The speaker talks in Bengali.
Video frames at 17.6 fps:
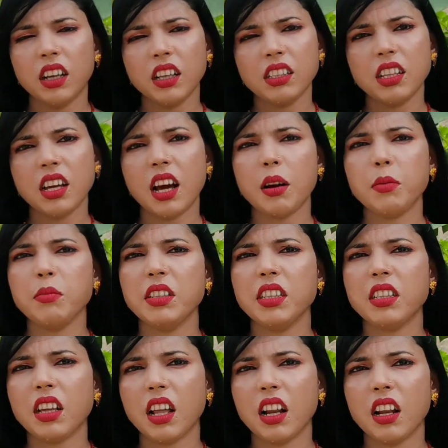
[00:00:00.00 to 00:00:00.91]
এই যে আমি
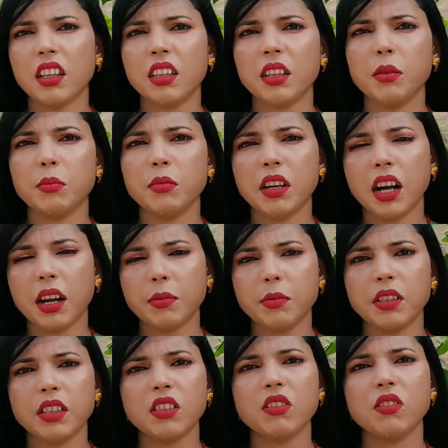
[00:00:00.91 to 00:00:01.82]
চালাতাম
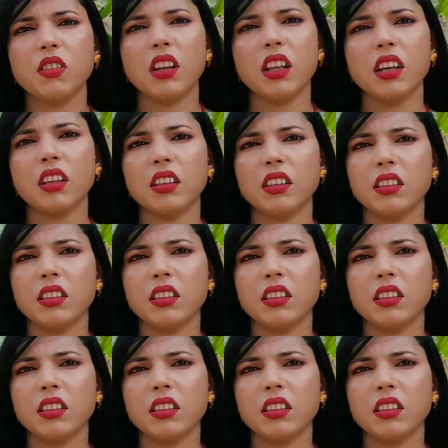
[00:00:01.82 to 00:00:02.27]
গার্মেন্টস করে